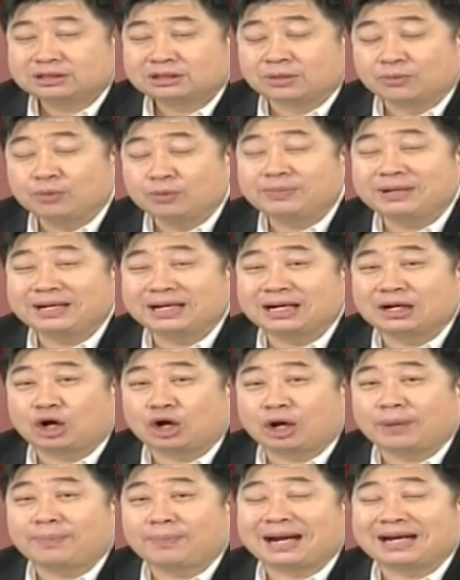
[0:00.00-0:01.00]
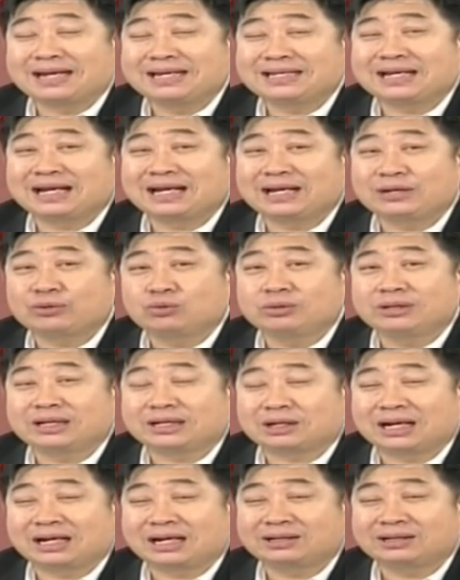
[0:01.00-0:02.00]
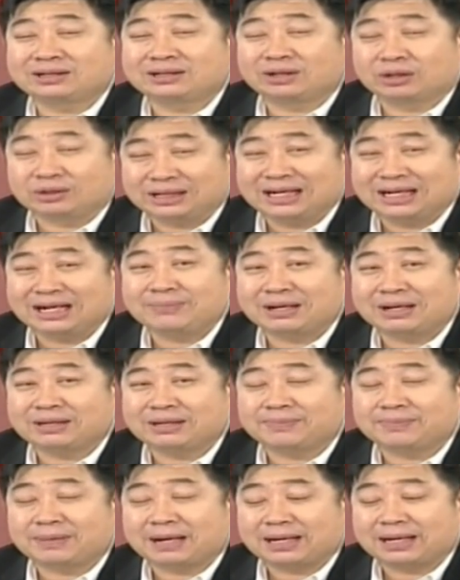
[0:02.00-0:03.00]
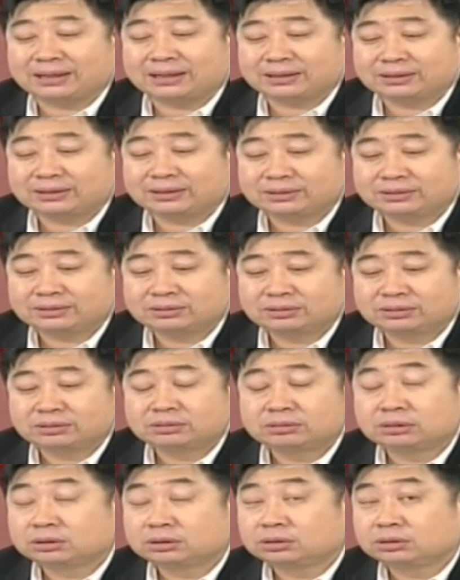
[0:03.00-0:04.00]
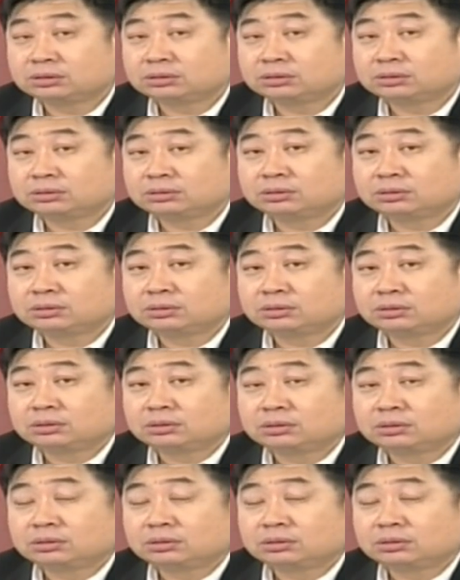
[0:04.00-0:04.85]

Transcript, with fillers: สมมติมีเงินร้อยบาทที่จะเล่นหุ้นเนี่ยตอนแี้ตอนนี้เล่นไปแล้วกี่บาทโอ้ก็เกือบหม